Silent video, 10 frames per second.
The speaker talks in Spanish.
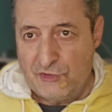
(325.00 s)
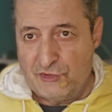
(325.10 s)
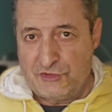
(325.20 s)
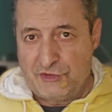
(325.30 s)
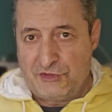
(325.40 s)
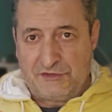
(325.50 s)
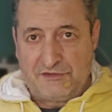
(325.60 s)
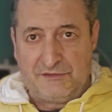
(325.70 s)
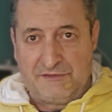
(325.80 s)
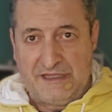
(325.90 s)

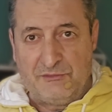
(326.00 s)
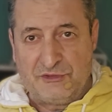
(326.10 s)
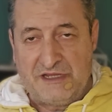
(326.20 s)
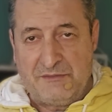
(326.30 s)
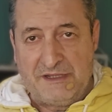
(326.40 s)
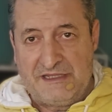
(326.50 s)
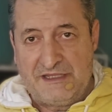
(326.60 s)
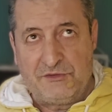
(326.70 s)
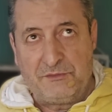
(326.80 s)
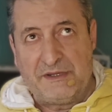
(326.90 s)
Nosotros damos el
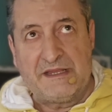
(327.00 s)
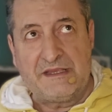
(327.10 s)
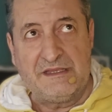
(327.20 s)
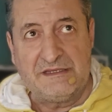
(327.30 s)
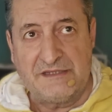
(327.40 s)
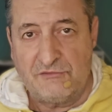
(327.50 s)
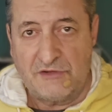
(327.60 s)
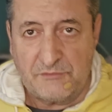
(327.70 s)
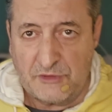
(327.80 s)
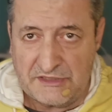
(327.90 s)
mandato para que ese
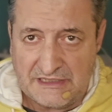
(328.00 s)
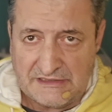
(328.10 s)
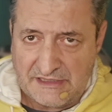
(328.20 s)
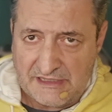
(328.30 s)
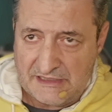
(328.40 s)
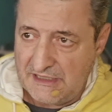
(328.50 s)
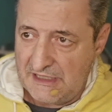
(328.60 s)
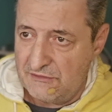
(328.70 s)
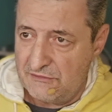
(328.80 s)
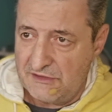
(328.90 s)
cuerpo astral sea
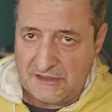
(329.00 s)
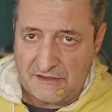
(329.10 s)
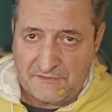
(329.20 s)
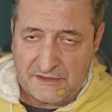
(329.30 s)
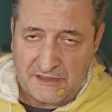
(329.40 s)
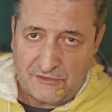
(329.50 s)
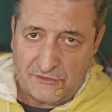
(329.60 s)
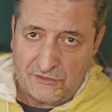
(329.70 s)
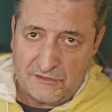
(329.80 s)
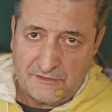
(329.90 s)
atado,
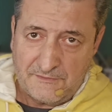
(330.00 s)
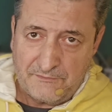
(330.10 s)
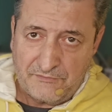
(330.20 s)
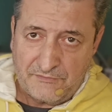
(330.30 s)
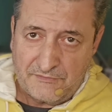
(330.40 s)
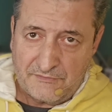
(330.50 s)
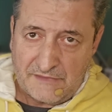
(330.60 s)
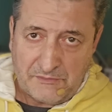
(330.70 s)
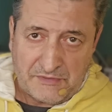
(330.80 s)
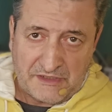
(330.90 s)
interferido,
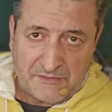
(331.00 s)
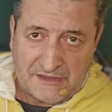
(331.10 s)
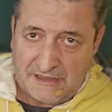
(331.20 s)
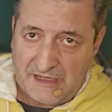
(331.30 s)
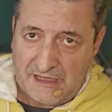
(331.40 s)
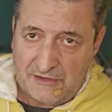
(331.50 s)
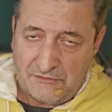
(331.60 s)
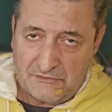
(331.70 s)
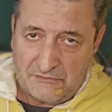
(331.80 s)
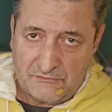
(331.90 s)

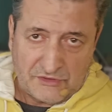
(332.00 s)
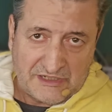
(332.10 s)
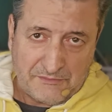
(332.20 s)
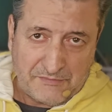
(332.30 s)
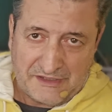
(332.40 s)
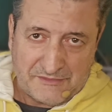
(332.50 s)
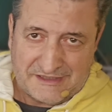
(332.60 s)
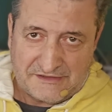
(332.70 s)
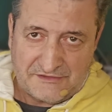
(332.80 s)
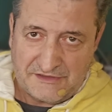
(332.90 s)
experimentado, porque la
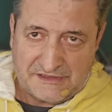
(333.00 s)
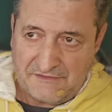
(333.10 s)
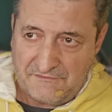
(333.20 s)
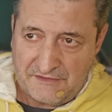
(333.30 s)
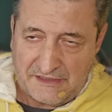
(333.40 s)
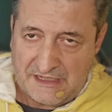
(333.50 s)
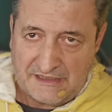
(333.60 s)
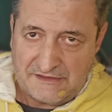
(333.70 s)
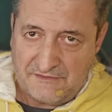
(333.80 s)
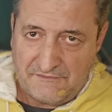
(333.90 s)
experimentación es
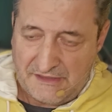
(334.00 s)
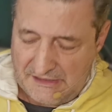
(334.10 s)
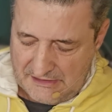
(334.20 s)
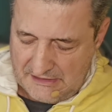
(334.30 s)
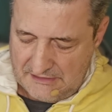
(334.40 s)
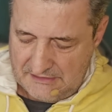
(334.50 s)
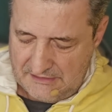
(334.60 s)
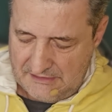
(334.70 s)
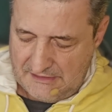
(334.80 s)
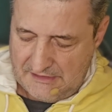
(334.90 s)
infernal, es infinita.
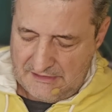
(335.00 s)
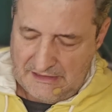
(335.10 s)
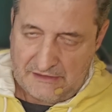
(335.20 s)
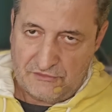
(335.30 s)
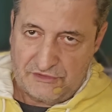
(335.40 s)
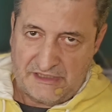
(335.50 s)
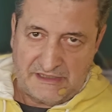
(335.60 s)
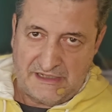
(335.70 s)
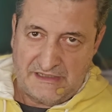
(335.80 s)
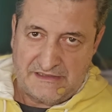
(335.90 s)
Las cosas
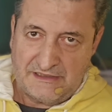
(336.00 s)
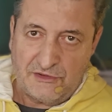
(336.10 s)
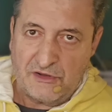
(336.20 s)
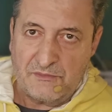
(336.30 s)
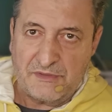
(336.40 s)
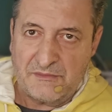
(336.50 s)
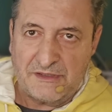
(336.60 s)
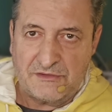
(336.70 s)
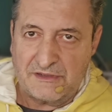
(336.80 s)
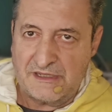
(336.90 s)
que hacen, los
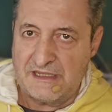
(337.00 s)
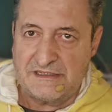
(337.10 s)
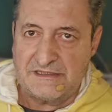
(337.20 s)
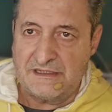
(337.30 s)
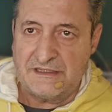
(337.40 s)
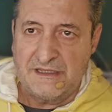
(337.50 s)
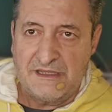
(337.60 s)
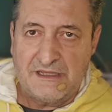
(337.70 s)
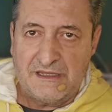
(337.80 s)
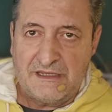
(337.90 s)
experimentos que hacen,
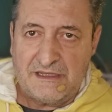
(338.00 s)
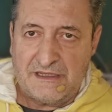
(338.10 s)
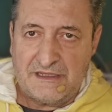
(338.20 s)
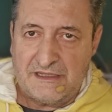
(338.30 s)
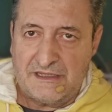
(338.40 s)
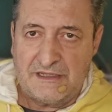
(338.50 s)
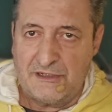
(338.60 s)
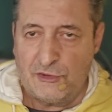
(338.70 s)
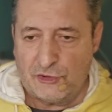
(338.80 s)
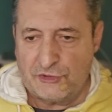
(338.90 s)
eh,
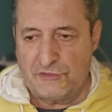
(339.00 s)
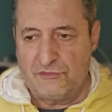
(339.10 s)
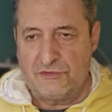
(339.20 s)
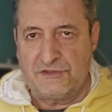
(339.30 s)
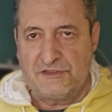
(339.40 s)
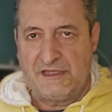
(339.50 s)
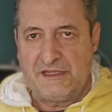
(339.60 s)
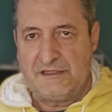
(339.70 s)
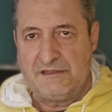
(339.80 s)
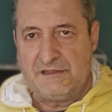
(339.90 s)
los robos de,